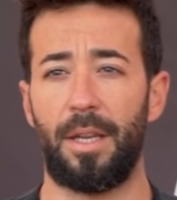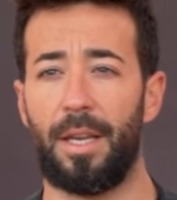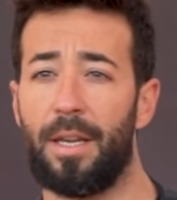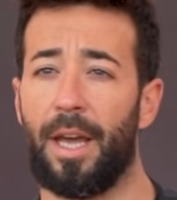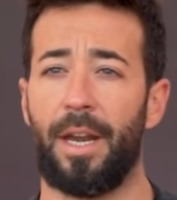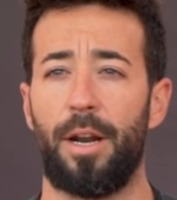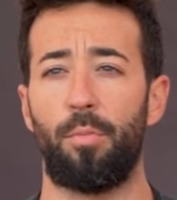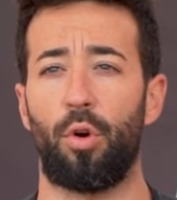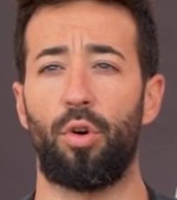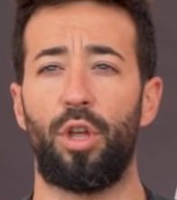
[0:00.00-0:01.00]
le genera
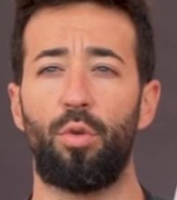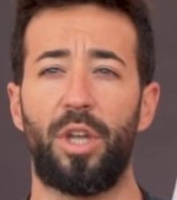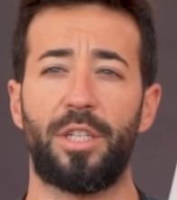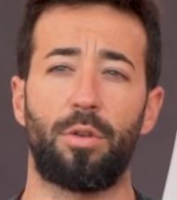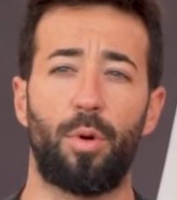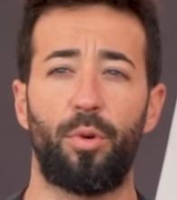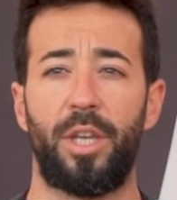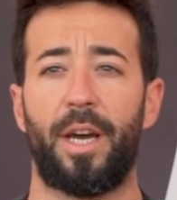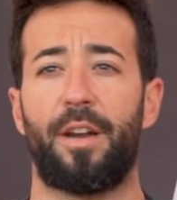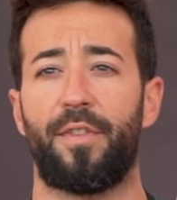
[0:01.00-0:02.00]
un poco de dudas cómo
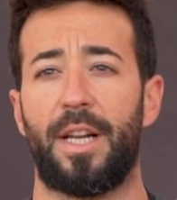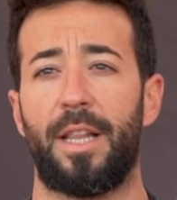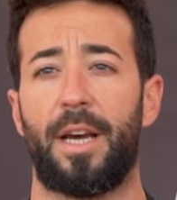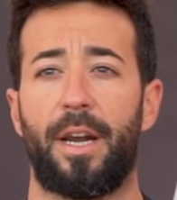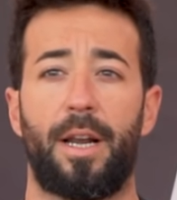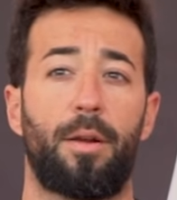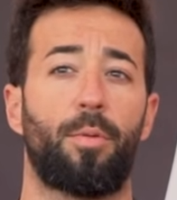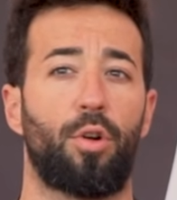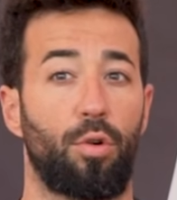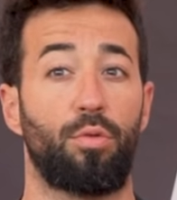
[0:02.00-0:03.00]
puede llegar a final de carrera a
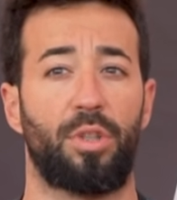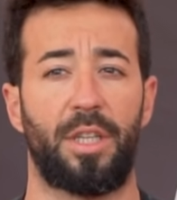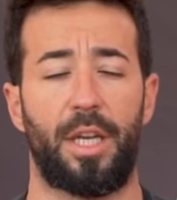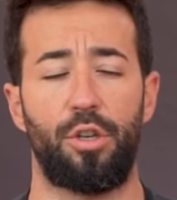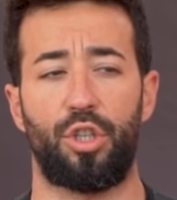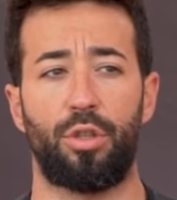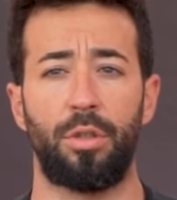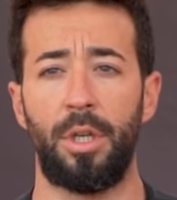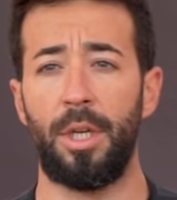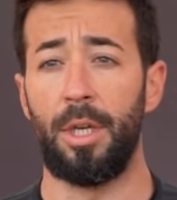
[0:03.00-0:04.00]
lo mejor con un
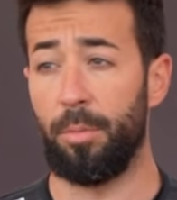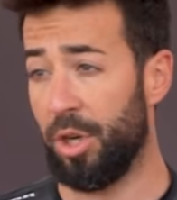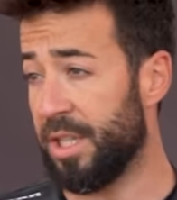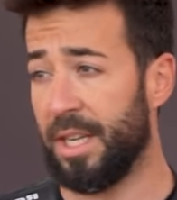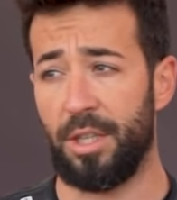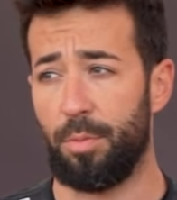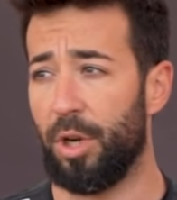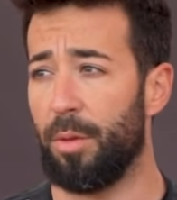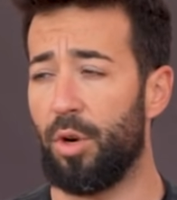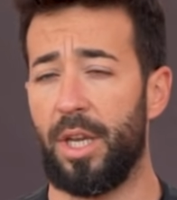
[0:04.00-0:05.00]
38, pero en este caso,
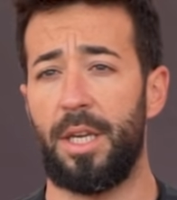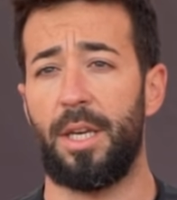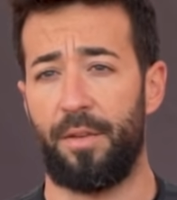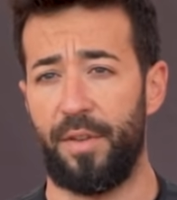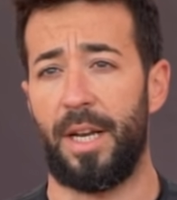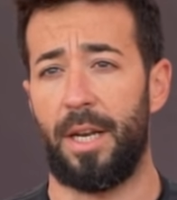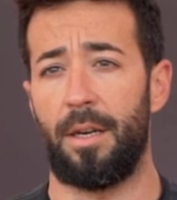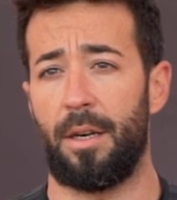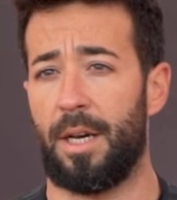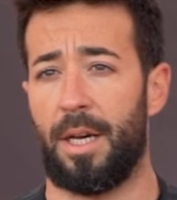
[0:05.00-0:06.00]
por ejemplo, aquí al
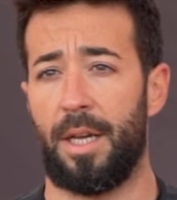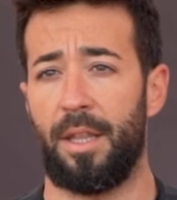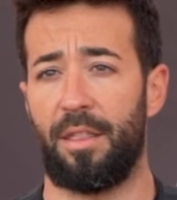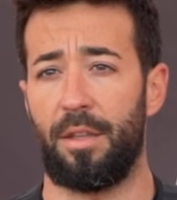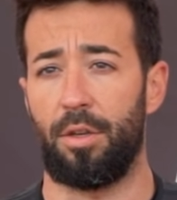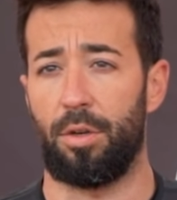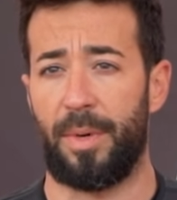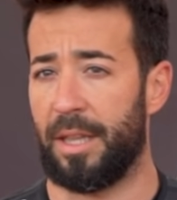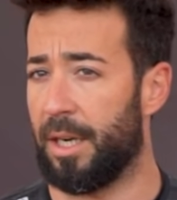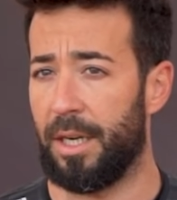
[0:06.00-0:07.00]
final ha decidido
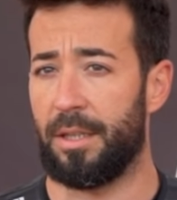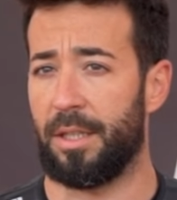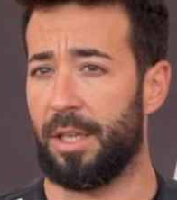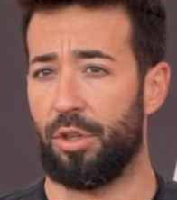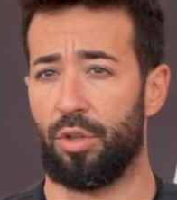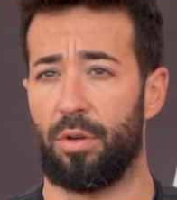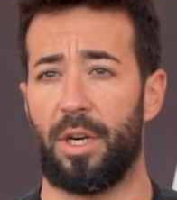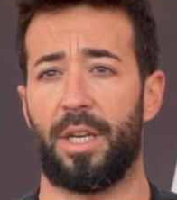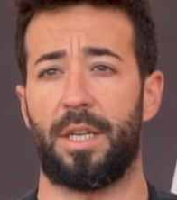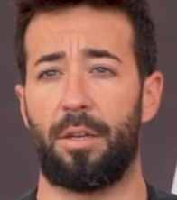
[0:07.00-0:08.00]
mantener el 38 con
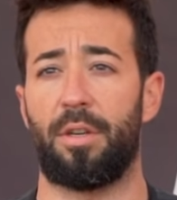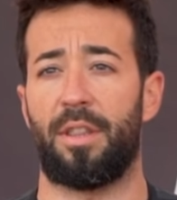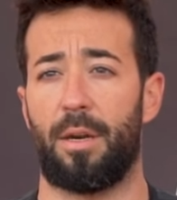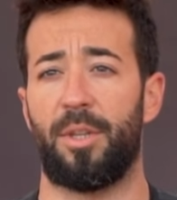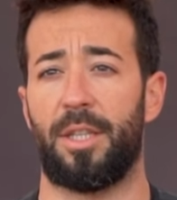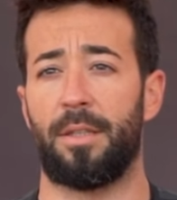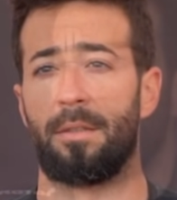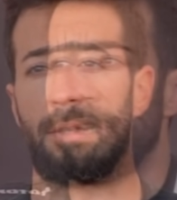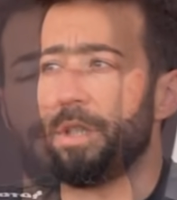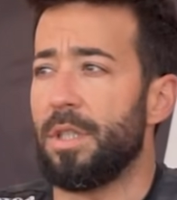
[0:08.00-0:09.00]
el que ha salido inicialmente.
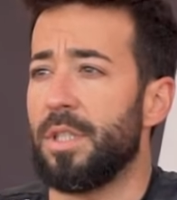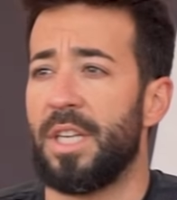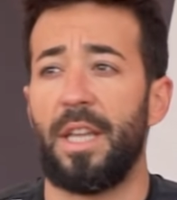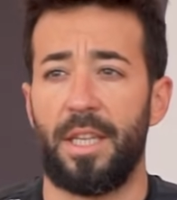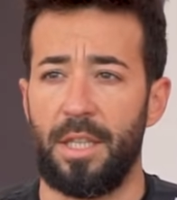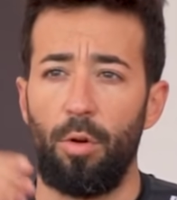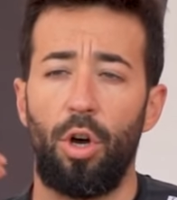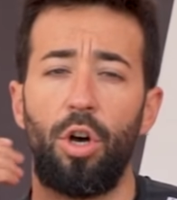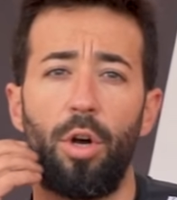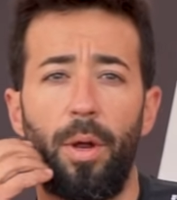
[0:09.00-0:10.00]
Sí, desde
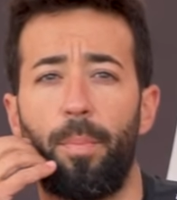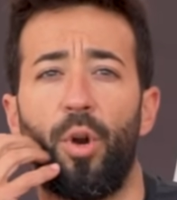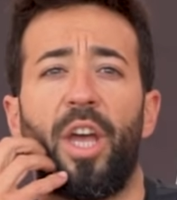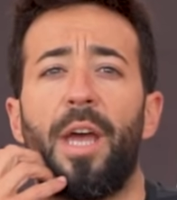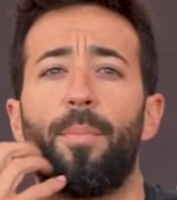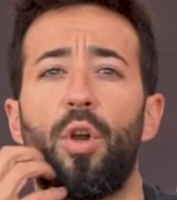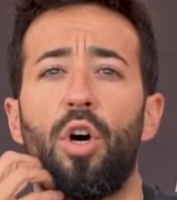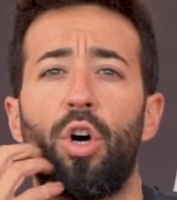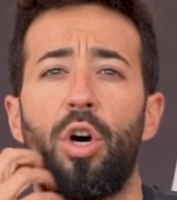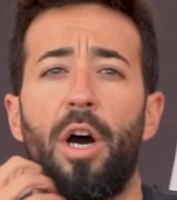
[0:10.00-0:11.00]
luego, por ejemplo,
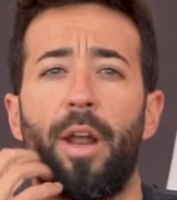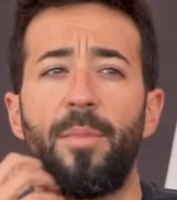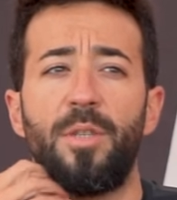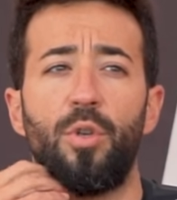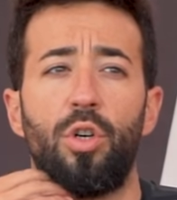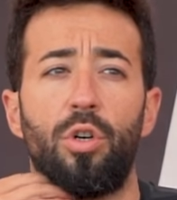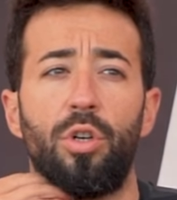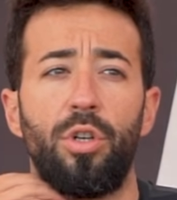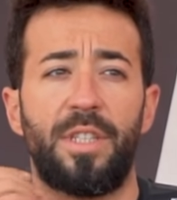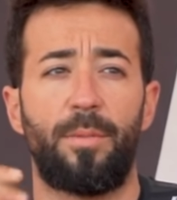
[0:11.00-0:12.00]
ahora
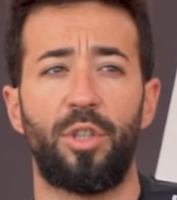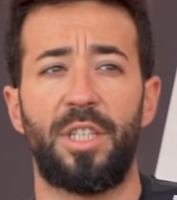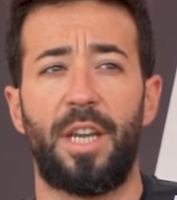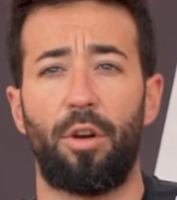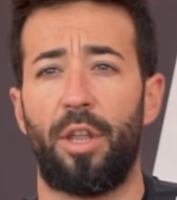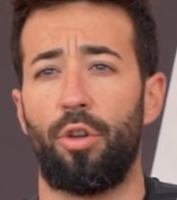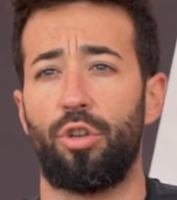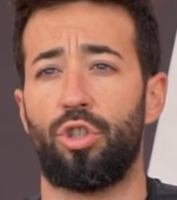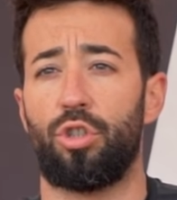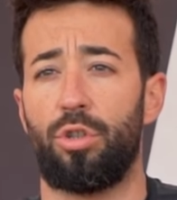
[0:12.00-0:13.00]
mismo estamos desarrollando
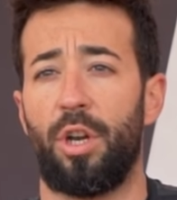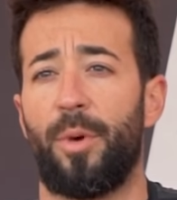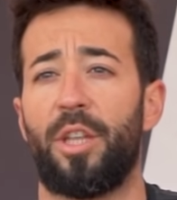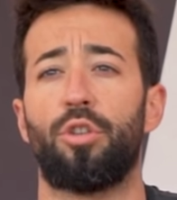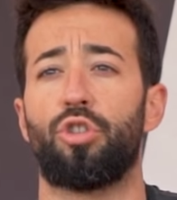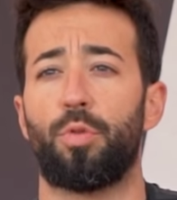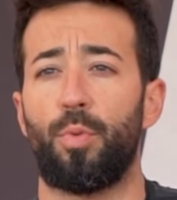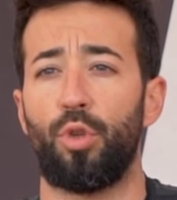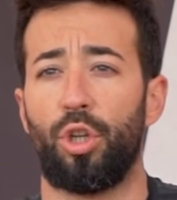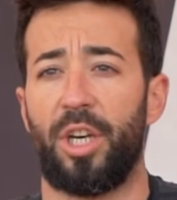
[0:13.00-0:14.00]
los neumáticos
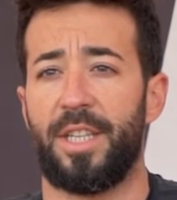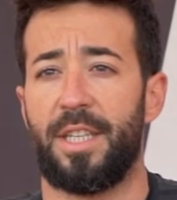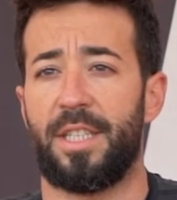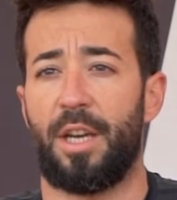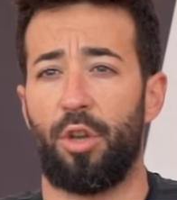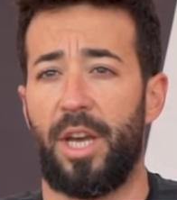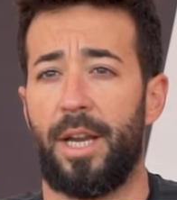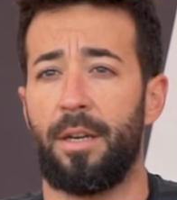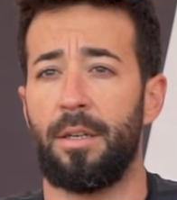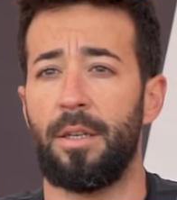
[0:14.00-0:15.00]
2.3 de
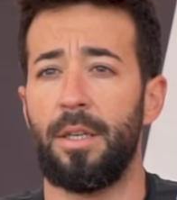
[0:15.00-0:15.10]
Chaoyan